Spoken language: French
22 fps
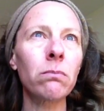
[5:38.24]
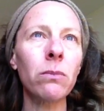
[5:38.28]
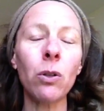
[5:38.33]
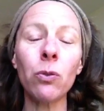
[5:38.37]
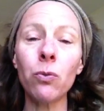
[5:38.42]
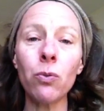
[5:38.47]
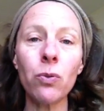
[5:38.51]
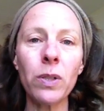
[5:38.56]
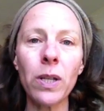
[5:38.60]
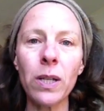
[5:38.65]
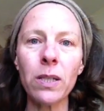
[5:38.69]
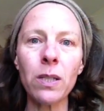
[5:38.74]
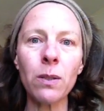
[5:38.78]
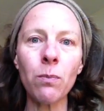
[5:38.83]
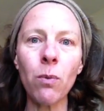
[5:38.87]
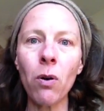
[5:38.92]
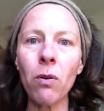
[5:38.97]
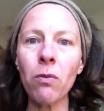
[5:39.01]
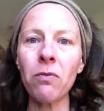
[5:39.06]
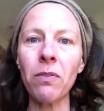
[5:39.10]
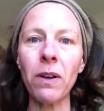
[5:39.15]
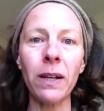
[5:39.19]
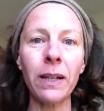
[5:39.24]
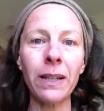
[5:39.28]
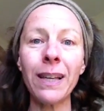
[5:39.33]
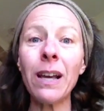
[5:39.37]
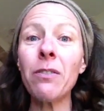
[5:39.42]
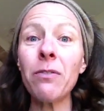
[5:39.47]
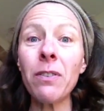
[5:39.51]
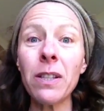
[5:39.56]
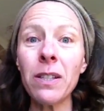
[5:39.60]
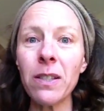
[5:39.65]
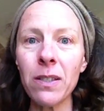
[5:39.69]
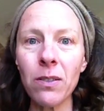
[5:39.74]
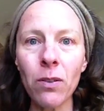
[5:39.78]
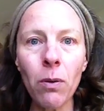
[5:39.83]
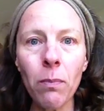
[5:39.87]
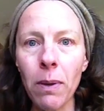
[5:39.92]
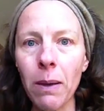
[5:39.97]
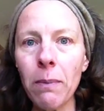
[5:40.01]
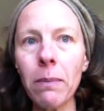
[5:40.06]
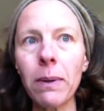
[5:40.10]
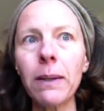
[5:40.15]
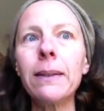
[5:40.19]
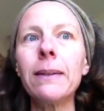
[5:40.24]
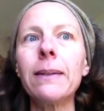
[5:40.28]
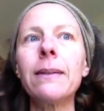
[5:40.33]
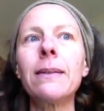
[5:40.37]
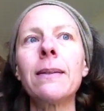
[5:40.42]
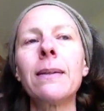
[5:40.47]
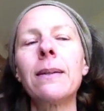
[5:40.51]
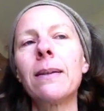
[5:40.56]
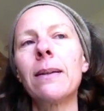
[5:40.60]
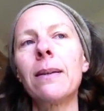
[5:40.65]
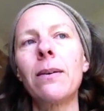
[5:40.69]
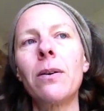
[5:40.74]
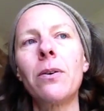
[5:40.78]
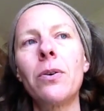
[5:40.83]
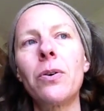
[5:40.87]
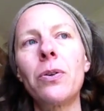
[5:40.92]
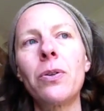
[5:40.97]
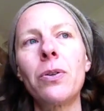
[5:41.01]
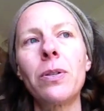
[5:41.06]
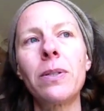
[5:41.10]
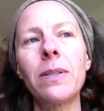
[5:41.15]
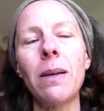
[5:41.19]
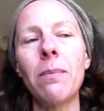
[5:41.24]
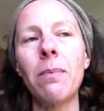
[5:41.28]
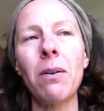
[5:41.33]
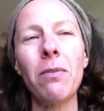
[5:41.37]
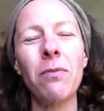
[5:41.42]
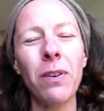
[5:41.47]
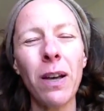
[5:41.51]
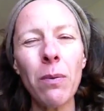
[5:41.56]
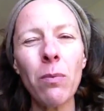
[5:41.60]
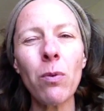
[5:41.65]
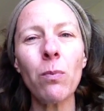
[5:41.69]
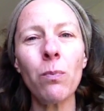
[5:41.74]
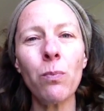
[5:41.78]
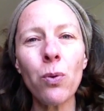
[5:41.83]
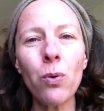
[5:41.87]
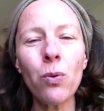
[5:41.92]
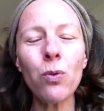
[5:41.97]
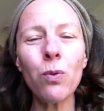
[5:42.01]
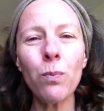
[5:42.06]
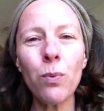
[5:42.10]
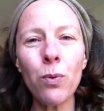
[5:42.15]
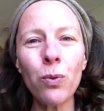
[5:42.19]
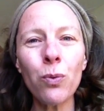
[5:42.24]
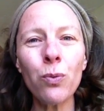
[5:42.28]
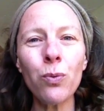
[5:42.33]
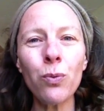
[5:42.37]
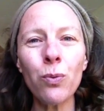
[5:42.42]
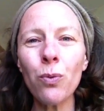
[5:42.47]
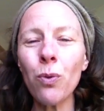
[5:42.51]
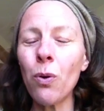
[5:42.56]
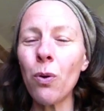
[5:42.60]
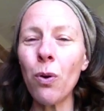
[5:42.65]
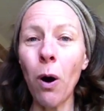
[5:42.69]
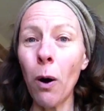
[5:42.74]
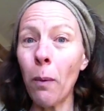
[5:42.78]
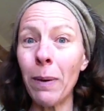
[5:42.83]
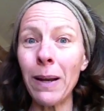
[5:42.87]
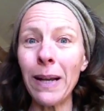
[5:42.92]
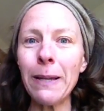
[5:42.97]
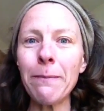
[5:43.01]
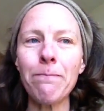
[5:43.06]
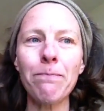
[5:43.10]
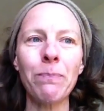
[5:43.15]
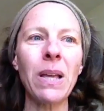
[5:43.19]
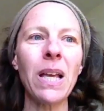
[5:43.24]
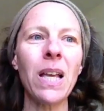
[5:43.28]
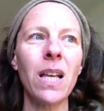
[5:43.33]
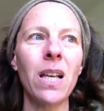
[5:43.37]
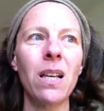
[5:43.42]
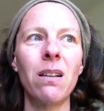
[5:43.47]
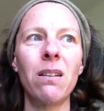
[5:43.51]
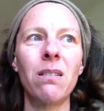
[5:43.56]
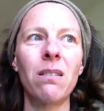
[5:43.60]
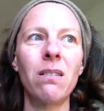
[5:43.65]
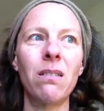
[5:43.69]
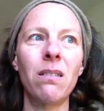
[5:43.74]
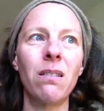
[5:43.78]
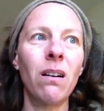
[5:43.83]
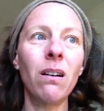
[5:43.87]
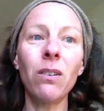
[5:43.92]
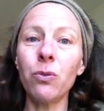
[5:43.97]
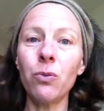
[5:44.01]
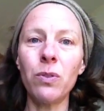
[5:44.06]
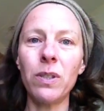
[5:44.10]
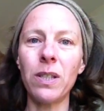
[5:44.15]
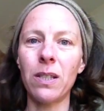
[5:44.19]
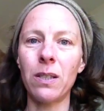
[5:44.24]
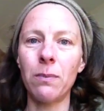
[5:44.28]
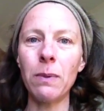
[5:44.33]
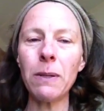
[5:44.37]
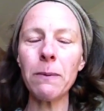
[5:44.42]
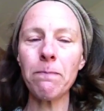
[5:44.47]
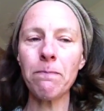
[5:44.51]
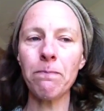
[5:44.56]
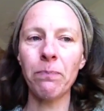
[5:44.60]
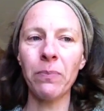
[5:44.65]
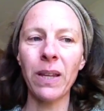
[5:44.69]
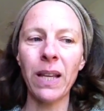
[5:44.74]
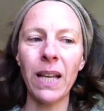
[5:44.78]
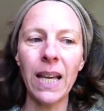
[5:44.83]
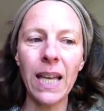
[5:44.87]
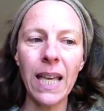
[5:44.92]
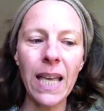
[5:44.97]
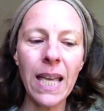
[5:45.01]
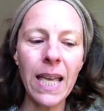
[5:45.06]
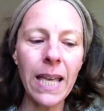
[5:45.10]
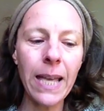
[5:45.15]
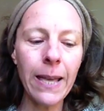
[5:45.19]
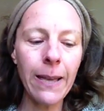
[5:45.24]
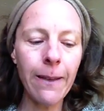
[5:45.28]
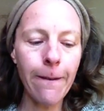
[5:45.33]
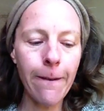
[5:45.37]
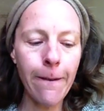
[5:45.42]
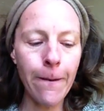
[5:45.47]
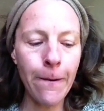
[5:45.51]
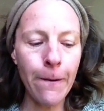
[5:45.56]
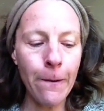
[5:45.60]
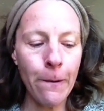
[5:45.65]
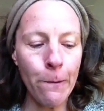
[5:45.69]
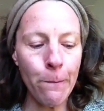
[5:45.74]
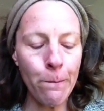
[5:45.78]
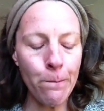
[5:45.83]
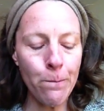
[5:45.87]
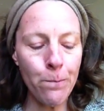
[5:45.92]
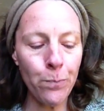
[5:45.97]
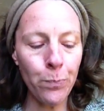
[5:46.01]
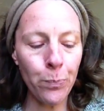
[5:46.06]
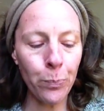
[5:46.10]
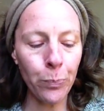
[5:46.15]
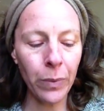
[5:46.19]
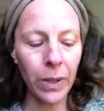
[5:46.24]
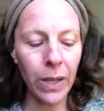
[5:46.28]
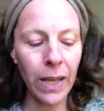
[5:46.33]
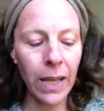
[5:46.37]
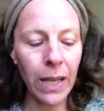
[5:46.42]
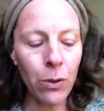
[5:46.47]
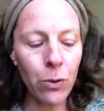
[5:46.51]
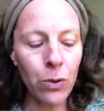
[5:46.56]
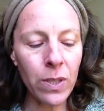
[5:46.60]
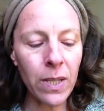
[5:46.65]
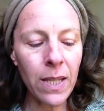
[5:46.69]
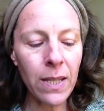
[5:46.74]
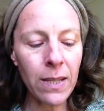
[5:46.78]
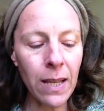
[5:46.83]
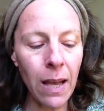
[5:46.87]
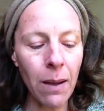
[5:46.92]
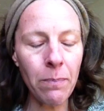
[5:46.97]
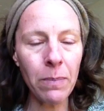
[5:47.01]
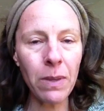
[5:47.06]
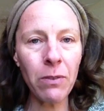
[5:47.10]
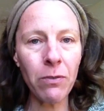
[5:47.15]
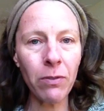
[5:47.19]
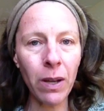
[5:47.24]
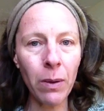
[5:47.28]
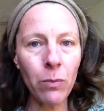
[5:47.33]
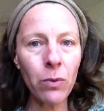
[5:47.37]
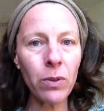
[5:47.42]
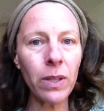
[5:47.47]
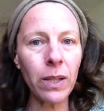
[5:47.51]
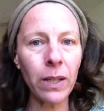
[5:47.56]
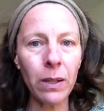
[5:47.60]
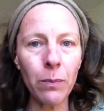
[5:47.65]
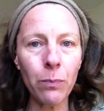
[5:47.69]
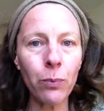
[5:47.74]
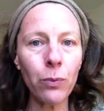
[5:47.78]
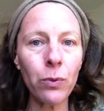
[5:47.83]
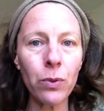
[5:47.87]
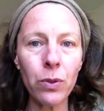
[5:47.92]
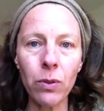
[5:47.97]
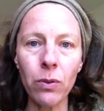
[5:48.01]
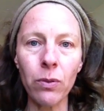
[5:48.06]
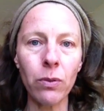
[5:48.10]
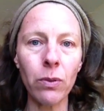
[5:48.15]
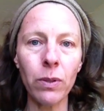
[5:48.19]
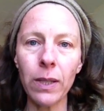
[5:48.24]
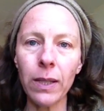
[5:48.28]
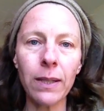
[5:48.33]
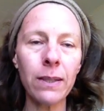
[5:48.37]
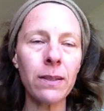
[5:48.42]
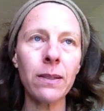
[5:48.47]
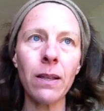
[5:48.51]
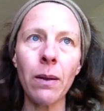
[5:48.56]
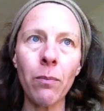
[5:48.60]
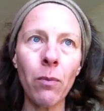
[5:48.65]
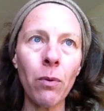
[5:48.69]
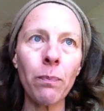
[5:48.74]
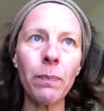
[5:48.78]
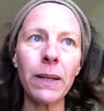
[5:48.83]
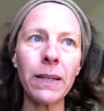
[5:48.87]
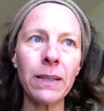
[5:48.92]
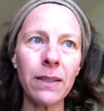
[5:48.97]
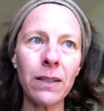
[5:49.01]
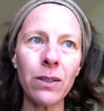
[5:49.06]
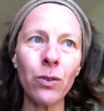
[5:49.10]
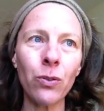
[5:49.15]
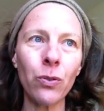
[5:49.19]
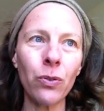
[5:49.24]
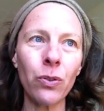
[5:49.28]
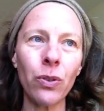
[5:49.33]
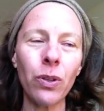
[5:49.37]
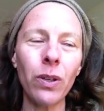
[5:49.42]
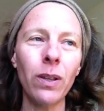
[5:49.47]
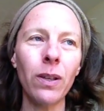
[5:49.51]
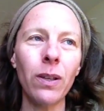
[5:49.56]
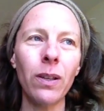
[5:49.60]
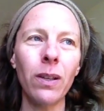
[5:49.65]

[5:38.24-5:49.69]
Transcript: enthousiasmant, enfin galvanisant même. ça m'a vraiment beaucoup, beaucoup emballé, enthousiasmé. Euh, et, aussi, ça a amené vraiment des réponses euh, extrêmement pertinentes